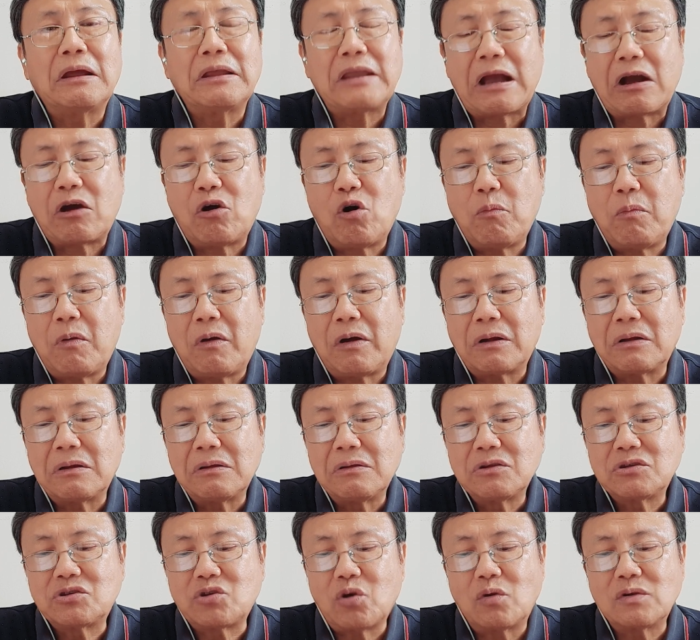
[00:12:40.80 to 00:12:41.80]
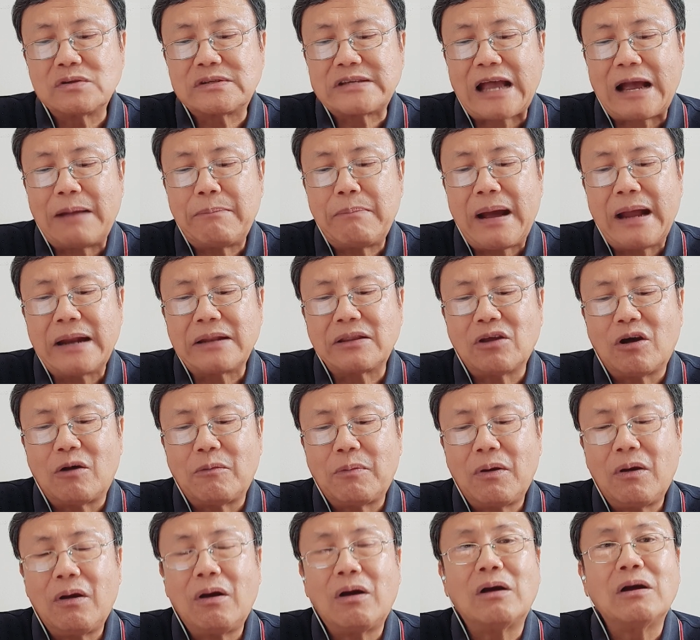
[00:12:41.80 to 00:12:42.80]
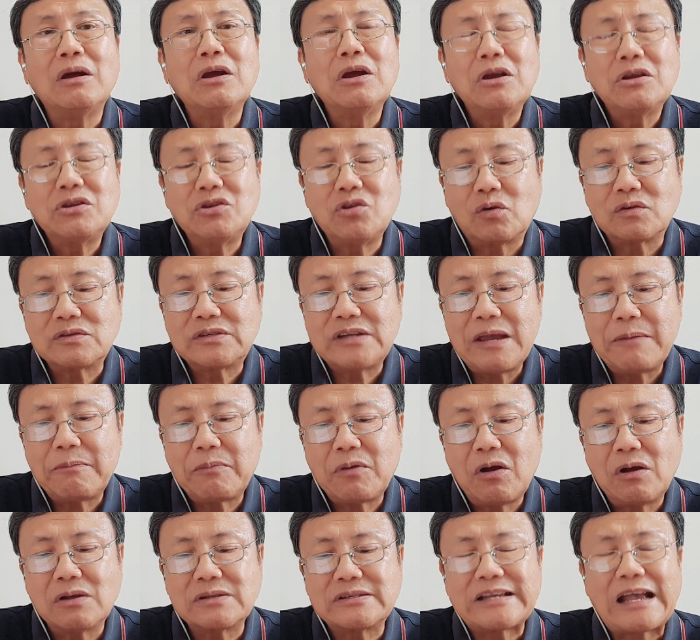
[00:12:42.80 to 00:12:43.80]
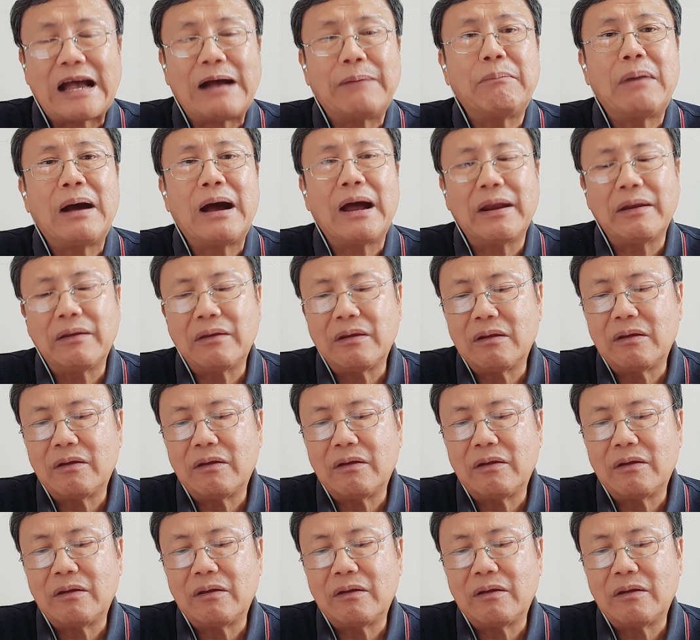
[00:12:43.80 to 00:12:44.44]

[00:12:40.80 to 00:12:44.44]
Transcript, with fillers: ยาโคบบอกจงสาบานต่อพ่อโยเซฟก็สาบาน